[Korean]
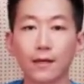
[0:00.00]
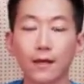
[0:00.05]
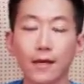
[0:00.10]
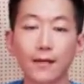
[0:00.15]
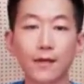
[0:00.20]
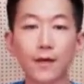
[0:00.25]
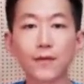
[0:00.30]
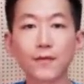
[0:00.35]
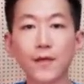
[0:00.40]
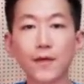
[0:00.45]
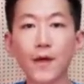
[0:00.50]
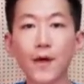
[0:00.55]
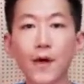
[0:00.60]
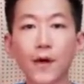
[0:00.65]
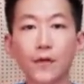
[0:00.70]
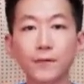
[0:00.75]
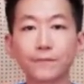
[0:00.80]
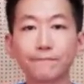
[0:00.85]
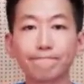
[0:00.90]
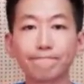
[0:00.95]

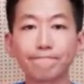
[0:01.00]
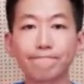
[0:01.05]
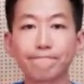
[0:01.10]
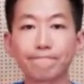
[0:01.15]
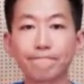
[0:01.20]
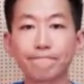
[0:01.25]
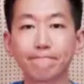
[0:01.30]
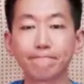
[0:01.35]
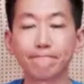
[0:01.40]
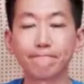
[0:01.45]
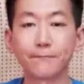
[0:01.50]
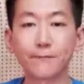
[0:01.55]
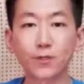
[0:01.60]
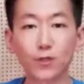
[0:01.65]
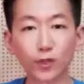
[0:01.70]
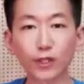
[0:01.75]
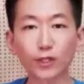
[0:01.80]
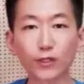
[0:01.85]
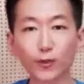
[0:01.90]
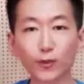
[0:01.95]
안녕하세요.
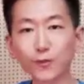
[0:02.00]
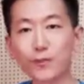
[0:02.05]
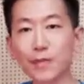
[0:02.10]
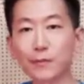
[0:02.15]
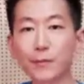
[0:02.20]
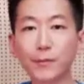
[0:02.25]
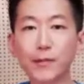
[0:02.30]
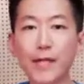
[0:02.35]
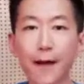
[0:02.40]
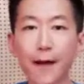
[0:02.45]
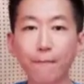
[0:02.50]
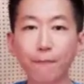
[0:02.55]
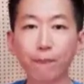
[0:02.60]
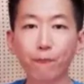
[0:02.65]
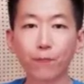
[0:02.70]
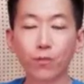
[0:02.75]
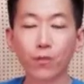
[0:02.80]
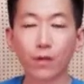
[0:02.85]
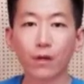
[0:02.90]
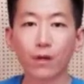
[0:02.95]
저는 룩쌤입니다.
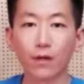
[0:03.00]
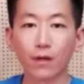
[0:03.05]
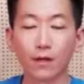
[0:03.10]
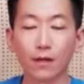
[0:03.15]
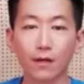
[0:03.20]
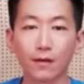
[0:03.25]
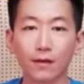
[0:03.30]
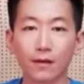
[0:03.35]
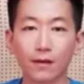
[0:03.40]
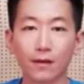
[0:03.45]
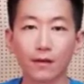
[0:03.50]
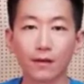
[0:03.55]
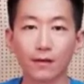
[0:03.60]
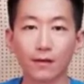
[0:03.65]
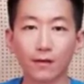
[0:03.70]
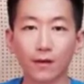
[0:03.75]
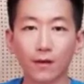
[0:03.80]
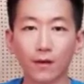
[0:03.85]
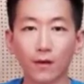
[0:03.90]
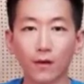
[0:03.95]

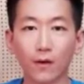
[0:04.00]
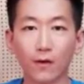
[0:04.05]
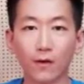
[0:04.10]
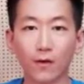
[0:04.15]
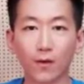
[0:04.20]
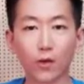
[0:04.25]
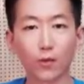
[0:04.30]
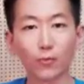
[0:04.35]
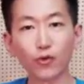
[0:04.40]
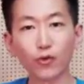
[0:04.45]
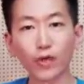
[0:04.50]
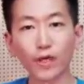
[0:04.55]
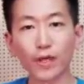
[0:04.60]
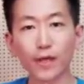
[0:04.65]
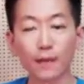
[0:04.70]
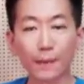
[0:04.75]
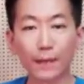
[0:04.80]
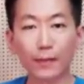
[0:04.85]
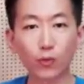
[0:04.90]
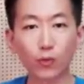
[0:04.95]

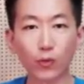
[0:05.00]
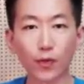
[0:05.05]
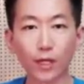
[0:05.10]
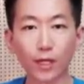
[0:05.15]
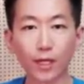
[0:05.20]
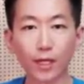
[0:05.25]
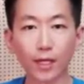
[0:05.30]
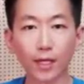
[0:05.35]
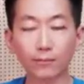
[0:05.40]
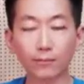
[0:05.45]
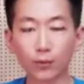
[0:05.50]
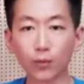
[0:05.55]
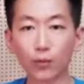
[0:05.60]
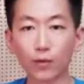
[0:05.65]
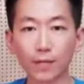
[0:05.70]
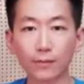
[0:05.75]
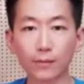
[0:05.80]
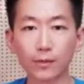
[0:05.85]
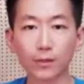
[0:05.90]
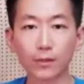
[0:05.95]
여러분들에게 멘토링
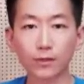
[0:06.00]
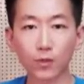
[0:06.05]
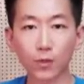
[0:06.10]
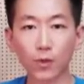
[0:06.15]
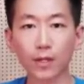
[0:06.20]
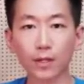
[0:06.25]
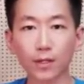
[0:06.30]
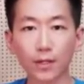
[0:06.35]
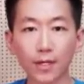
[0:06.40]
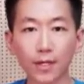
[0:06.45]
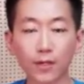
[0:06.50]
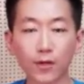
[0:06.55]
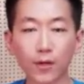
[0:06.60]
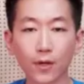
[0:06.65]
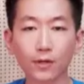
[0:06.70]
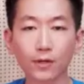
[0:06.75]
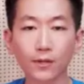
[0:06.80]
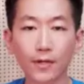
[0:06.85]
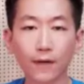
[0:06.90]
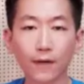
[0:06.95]
프로그램을 소개를 하게
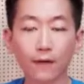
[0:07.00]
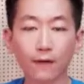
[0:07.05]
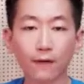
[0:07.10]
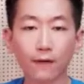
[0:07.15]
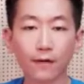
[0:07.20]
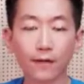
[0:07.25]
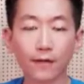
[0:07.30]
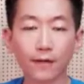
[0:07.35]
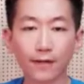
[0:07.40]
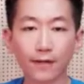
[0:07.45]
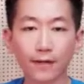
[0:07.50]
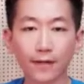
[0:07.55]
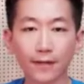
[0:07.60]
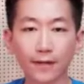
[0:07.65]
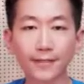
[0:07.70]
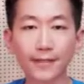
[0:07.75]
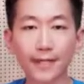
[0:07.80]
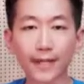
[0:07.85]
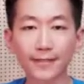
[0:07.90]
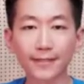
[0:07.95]
되었는데요.
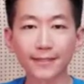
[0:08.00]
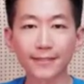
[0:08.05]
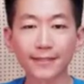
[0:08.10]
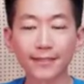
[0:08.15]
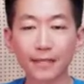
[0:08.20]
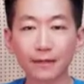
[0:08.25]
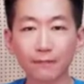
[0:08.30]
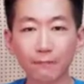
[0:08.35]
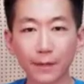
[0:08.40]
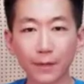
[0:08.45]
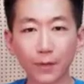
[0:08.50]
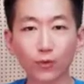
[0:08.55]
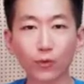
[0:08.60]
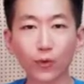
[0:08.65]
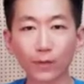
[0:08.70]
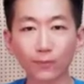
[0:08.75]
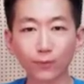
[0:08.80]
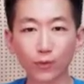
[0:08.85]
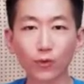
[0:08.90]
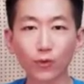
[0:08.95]
일단은
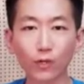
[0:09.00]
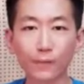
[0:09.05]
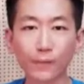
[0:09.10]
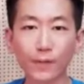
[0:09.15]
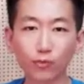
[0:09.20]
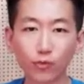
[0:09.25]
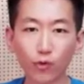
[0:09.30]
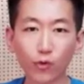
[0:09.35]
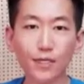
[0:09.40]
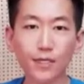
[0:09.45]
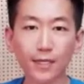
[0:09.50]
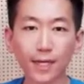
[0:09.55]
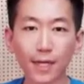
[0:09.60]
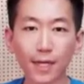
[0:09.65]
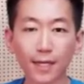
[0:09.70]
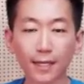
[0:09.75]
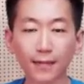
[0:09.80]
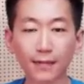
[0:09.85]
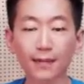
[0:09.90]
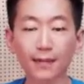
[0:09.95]
멘토링 프로그램이 무엇인가
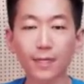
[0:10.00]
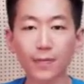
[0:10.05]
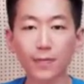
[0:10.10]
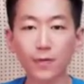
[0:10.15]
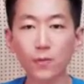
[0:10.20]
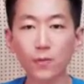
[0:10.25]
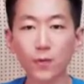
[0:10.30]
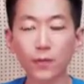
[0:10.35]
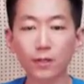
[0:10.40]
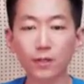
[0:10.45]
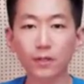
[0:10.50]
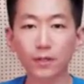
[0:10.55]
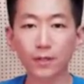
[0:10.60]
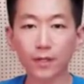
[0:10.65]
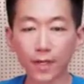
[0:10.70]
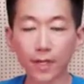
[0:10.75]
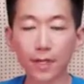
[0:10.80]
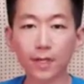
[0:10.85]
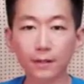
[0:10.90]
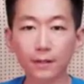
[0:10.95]
간단하게 설명을
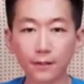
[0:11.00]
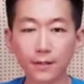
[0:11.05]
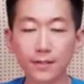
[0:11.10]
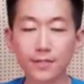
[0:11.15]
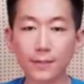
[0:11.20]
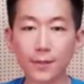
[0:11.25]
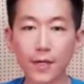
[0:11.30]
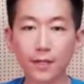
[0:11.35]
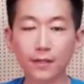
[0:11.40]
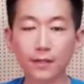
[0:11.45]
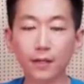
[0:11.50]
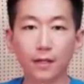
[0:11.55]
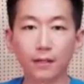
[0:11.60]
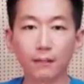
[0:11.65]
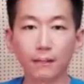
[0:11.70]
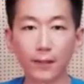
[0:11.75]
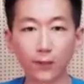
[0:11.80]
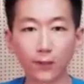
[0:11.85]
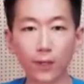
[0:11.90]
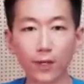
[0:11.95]
해드리자면,
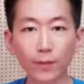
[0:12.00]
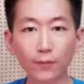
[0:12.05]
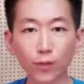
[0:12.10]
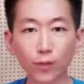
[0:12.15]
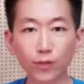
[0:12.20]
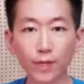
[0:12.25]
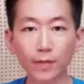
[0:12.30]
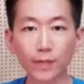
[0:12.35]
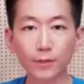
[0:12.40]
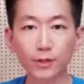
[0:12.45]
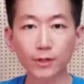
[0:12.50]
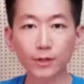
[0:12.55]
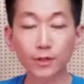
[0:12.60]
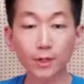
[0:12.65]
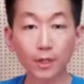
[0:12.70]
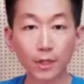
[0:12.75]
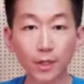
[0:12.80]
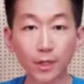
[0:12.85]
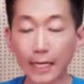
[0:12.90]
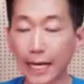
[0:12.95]
멘토링 프로그램은
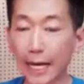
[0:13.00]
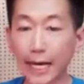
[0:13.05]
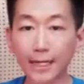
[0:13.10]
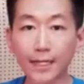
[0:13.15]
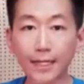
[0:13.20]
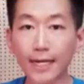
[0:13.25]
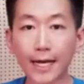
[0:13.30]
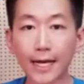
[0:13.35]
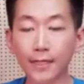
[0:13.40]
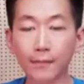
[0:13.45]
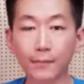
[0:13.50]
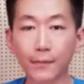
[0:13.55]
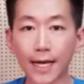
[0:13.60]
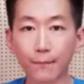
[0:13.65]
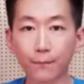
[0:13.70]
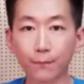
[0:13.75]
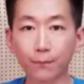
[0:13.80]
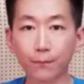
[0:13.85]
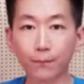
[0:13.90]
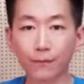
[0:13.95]
강의가
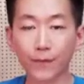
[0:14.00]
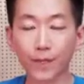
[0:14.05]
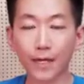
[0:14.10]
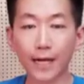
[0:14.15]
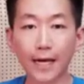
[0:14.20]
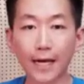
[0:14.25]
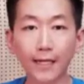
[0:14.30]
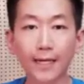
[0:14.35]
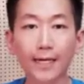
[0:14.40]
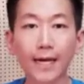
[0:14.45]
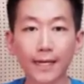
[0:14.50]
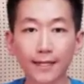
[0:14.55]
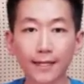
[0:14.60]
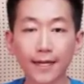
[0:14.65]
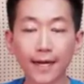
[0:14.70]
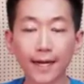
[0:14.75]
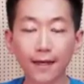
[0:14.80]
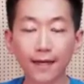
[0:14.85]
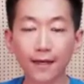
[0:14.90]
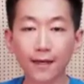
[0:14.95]

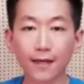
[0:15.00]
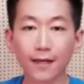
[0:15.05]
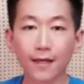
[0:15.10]
아니라